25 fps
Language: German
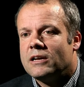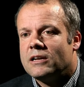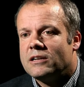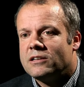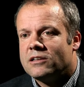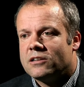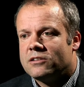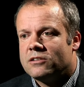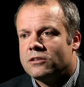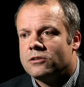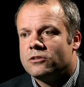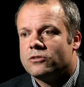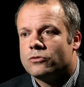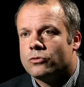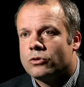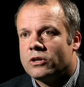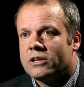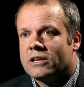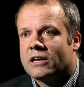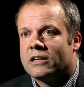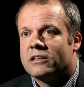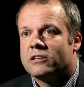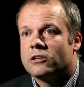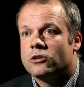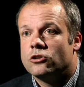Das sind
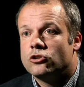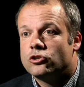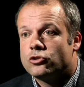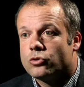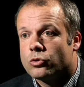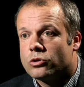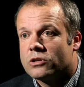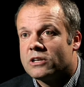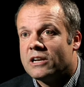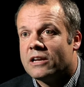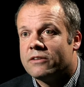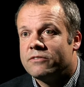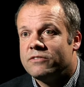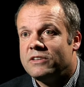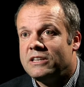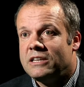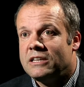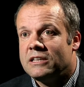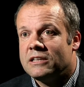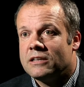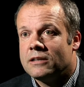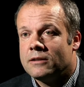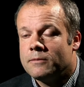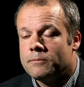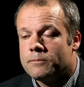sogenannte
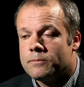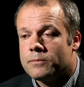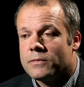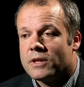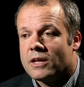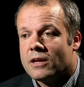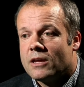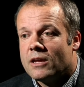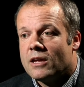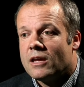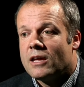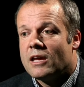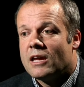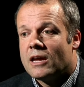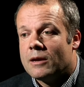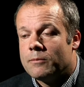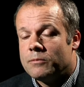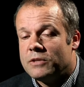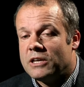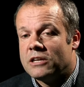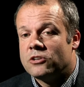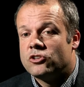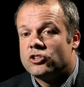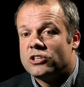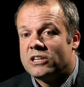Schuttlawinen. Ähm,
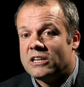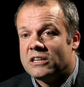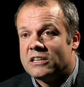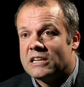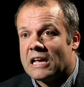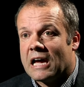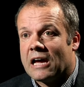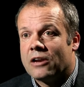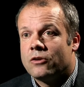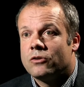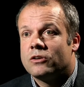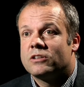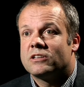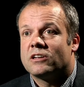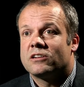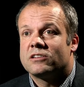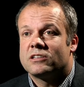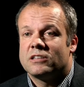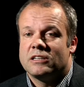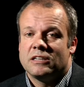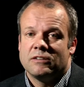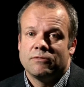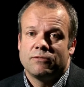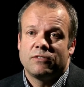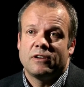die entstehen dadurch, dass
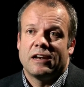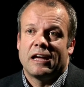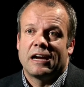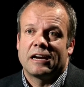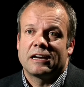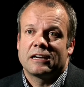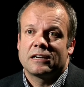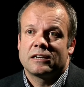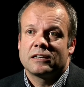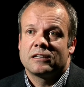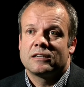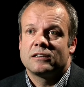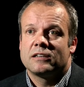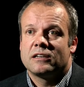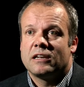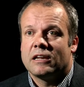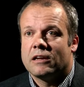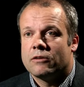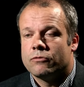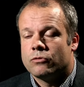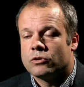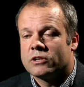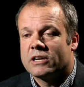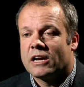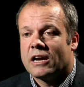die Flanken
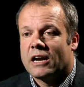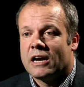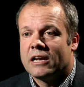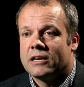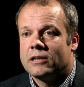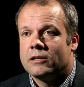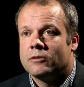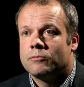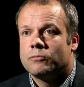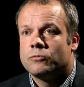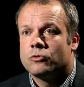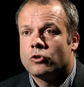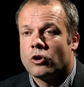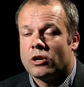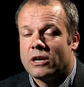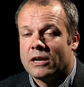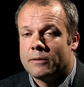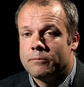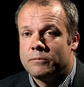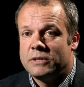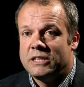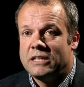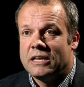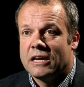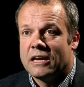der Vulkane
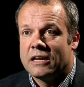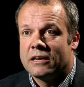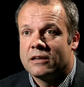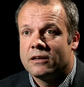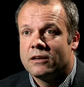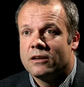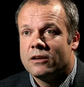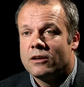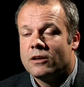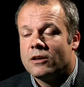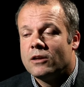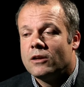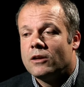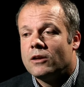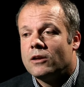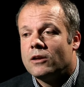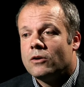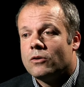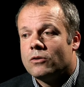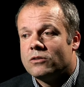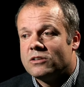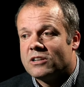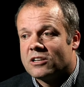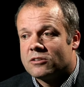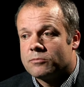kollabieren
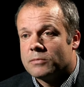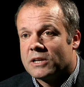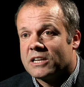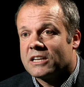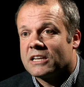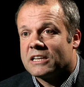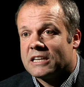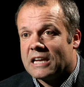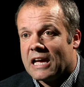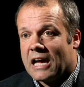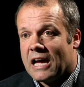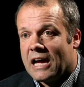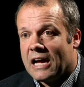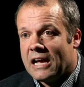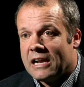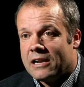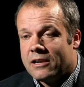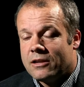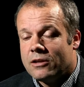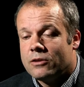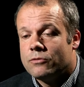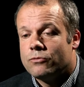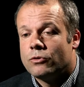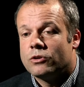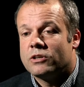und das
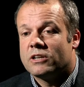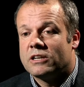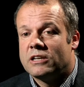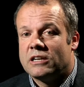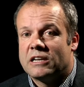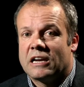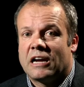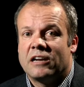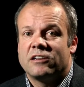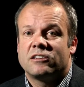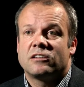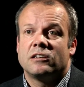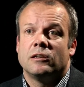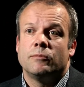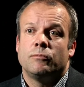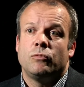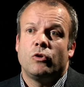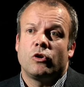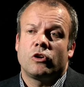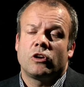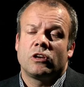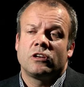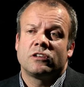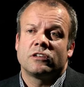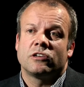Material wird dann in einzelne
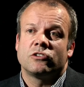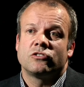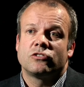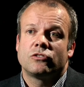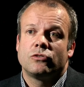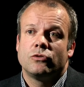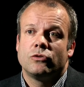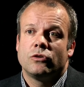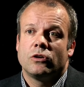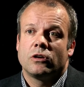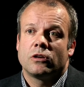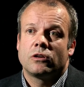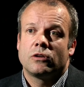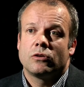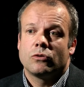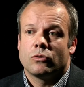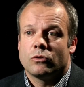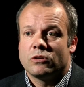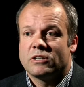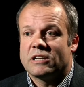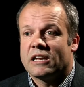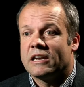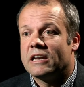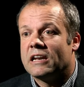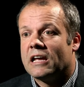Blöcke zerstört
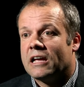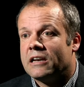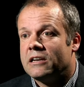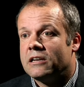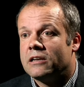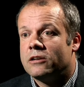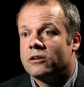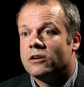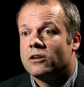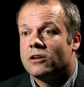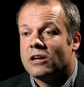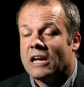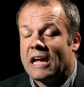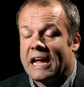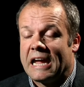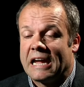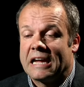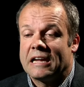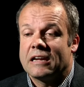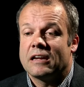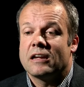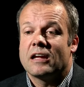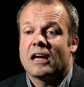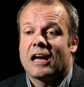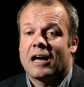und dann an den
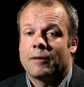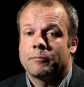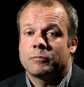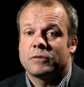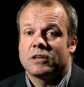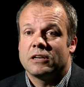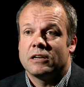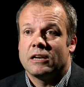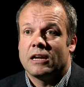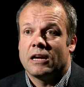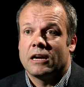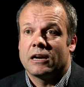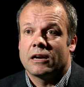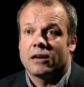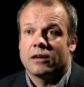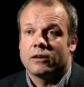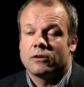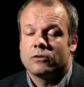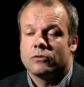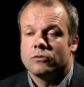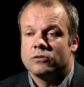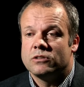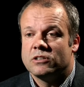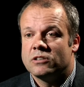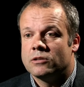Hängen
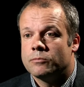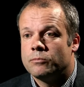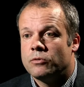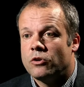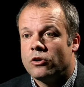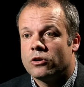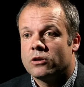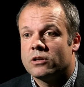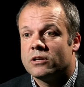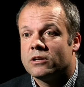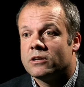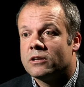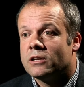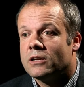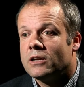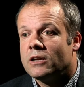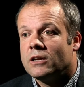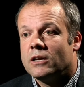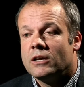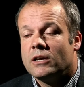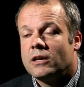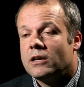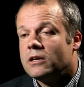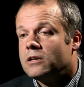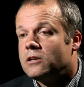abgelagert. Und diese Blöcke,
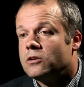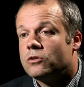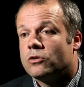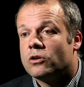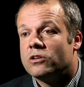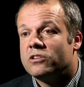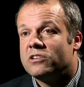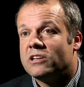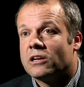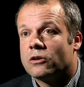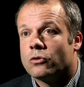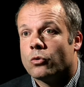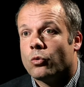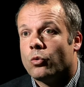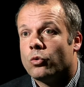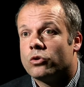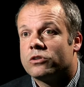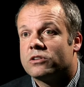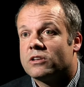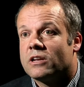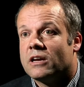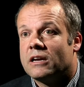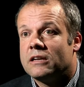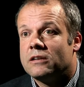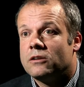die können sehr
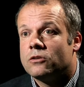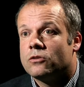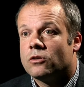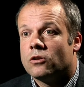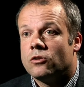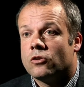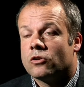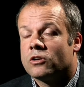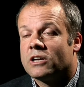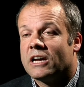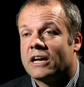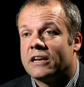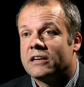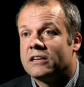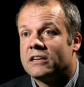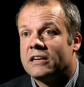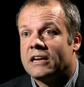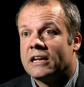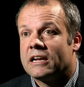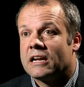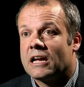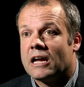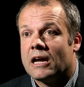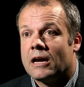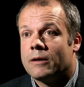groß sein, die können auch
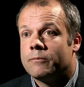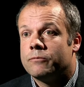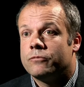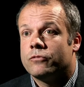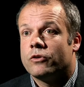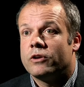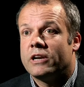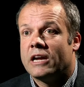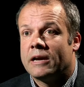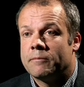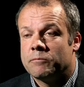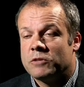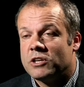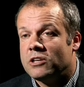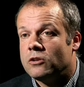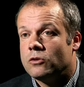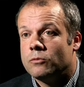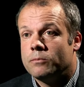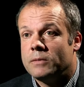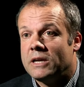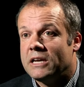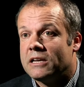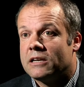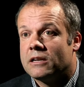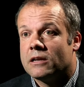Kantenlängen haben von einem
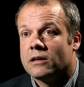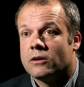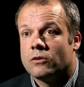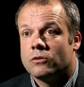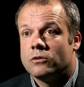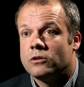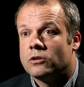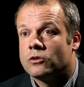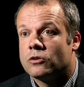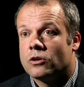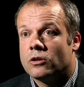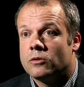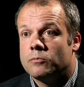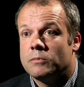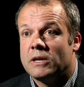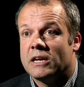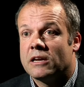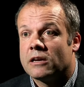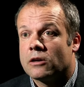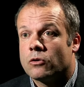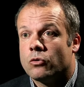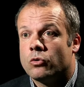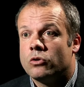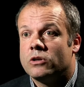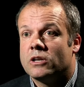Kilometer und die können
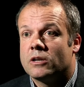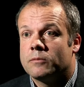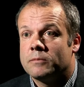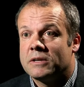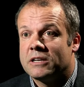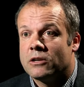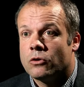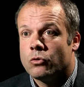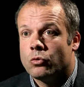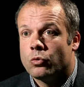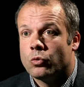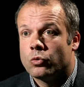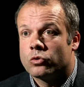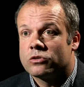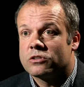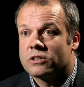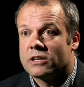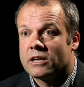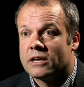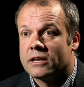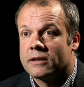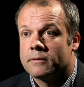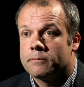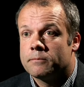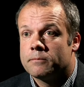mehrere hundert Meter hoch
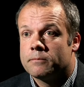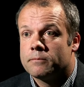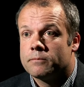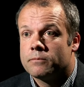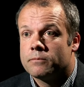sein.